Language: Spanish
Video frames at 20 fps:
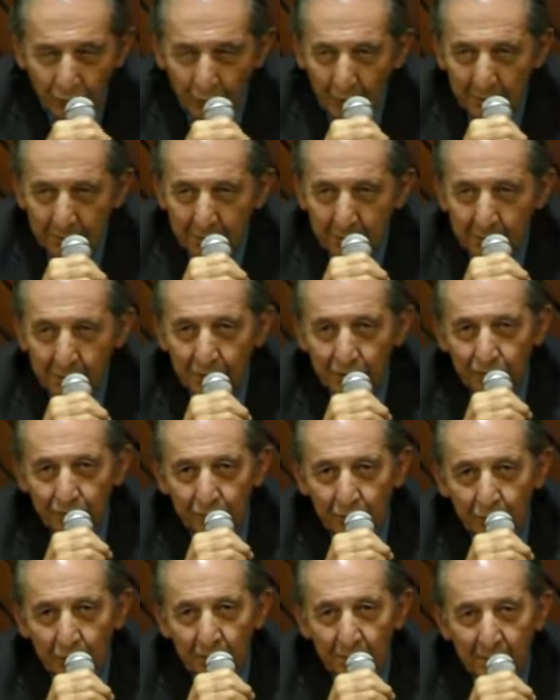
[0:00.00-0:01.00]
no a mí
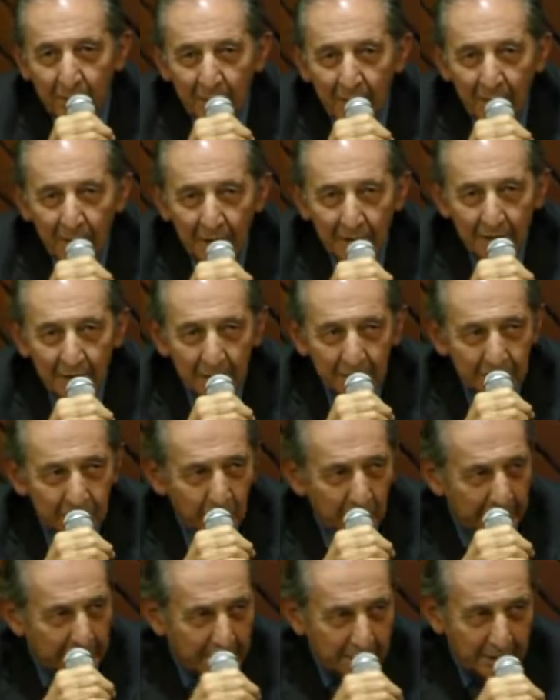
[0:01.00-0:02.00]
mismo, que
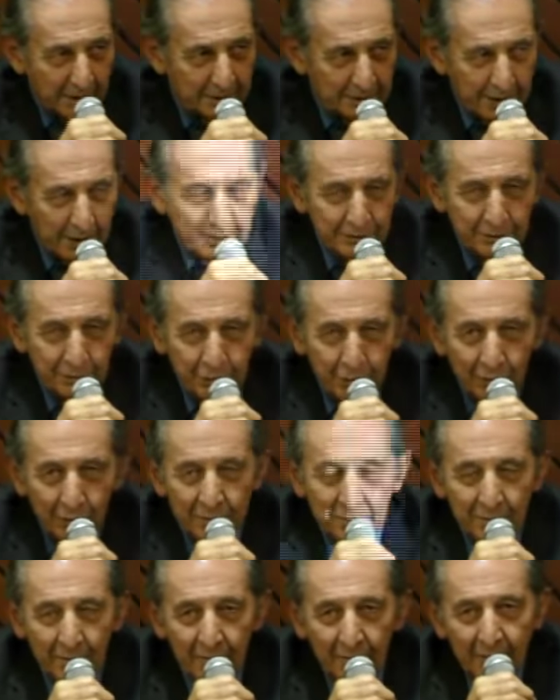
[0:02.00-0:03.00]
no me queda
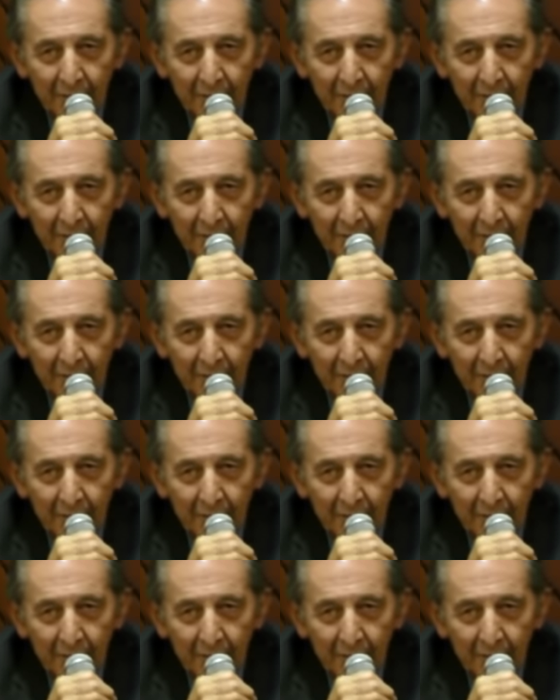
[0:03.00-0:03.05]
tanto.